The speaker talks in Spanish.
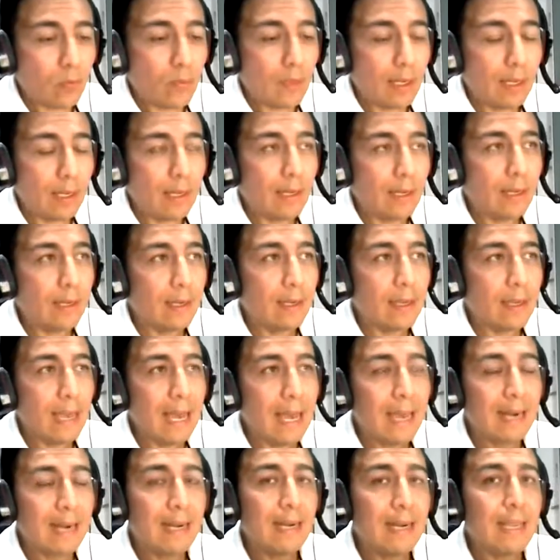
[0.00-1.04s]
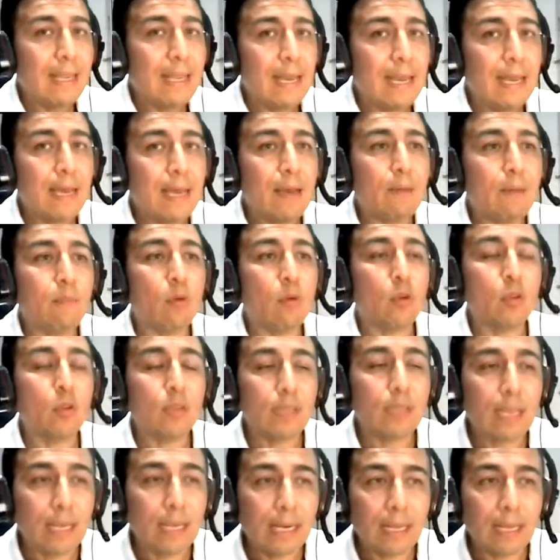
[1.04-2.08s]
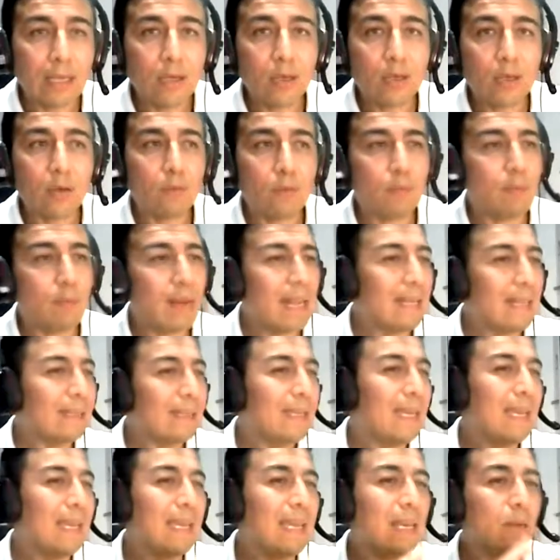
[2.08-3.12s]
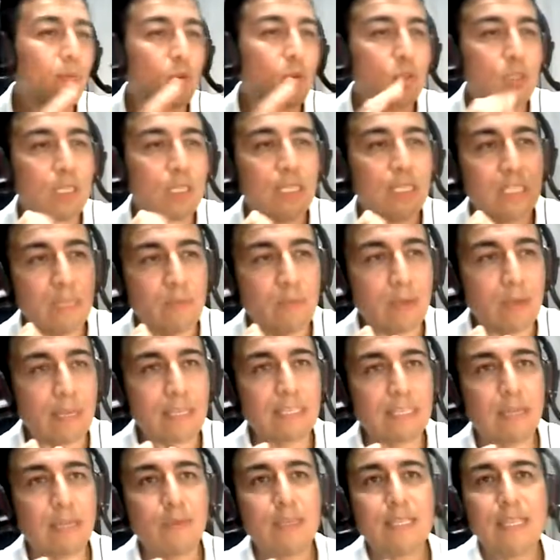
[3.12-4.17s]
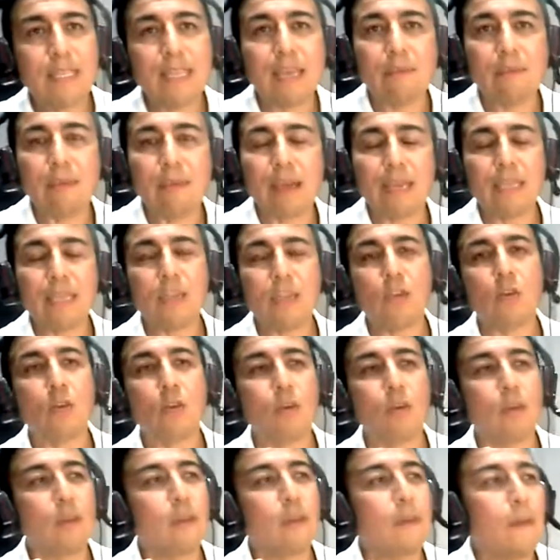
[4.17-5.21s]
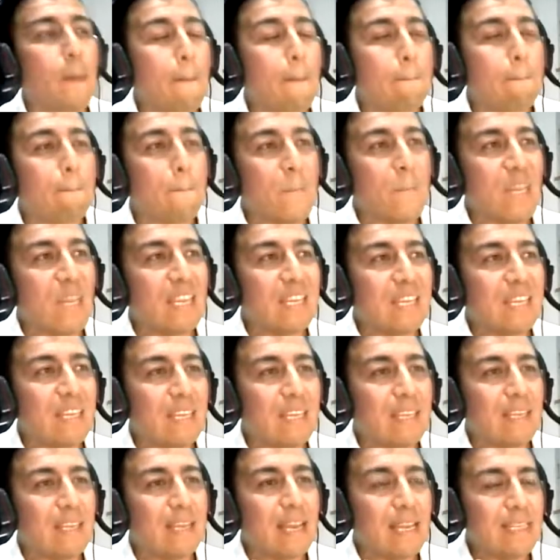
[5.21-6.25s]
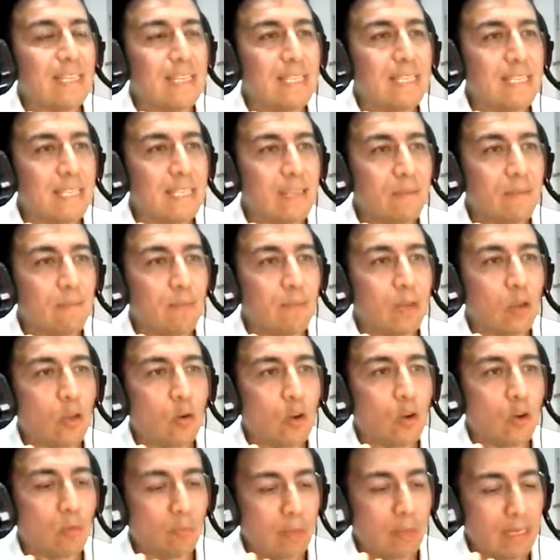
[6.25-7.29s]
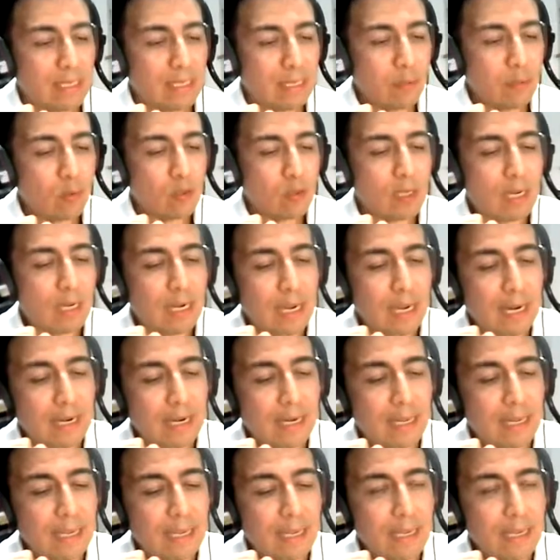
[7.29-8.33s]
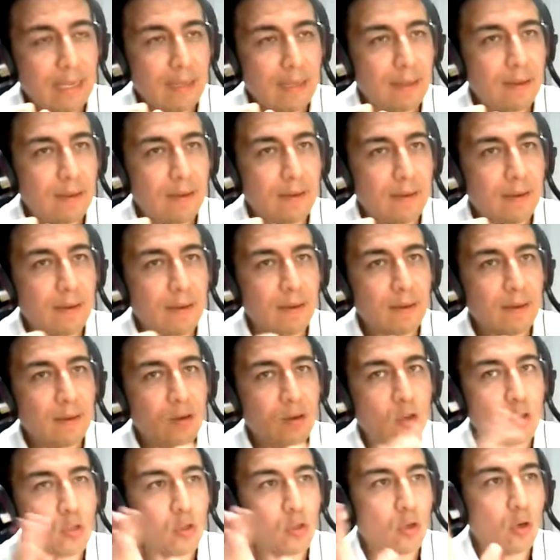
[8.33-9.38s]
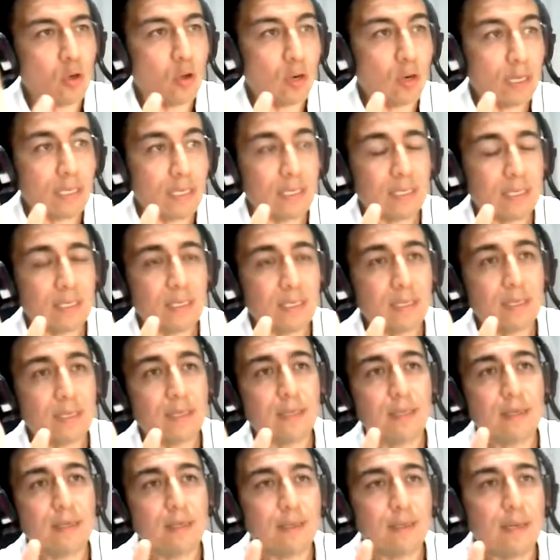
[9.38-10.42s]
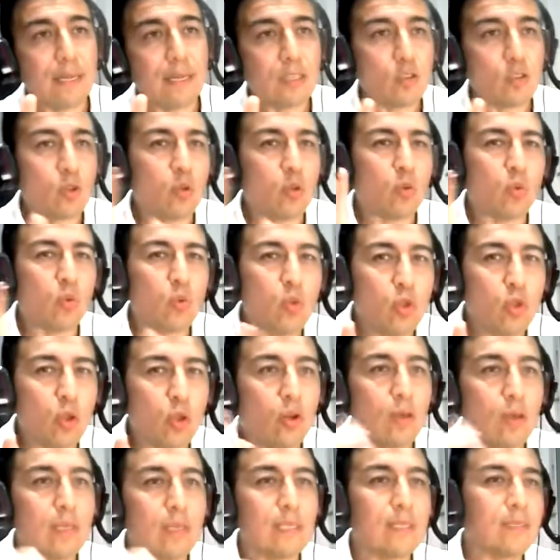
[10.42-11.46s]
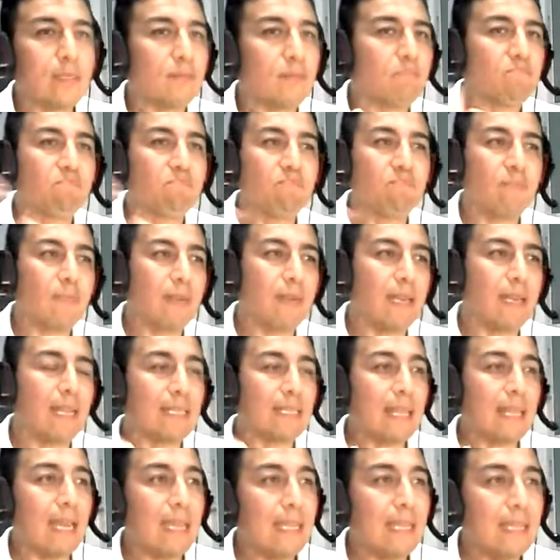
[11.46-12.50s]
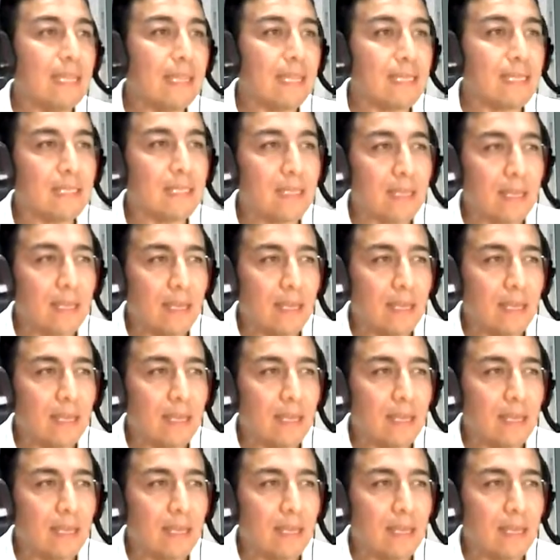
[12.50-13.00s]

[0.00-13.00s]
Eh, árnica montana, planta hermosísima que se viste de amarillo. Y casi siempre cuando pensamos en árnica, los dolores, las contusiones, las caídas.